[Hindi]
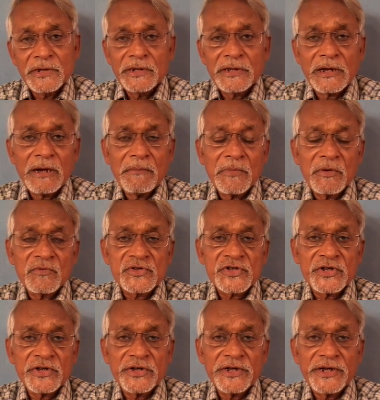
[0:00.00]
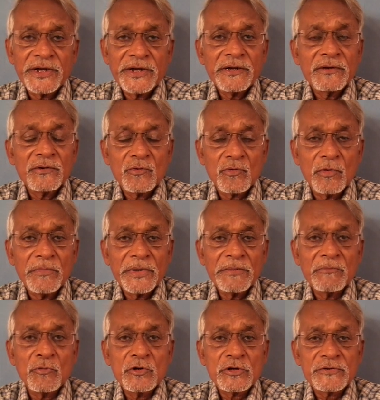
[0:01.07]
राम अवश्य लिखे
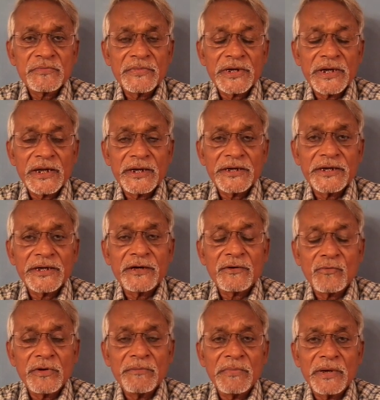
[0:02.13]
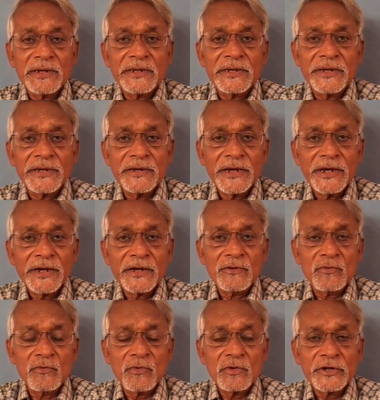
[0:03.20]
कमेंट बॉक्स में ना लिखे कोई बात नहीं एक
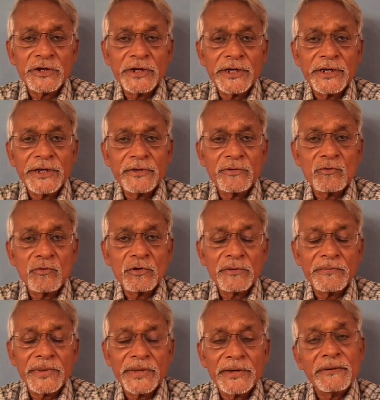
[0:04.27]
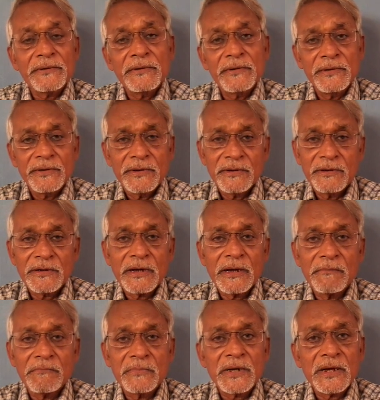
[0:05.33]
नोट ले लें नोट में
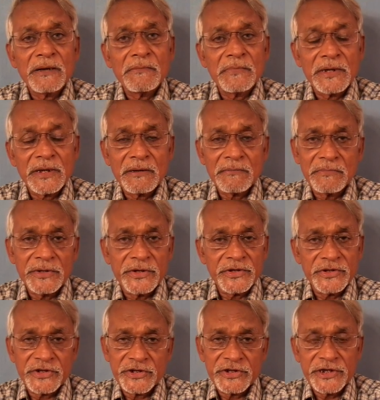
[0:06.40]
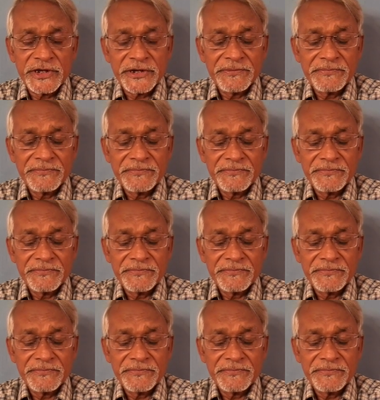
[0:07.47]
राम राम राम लिखते जाए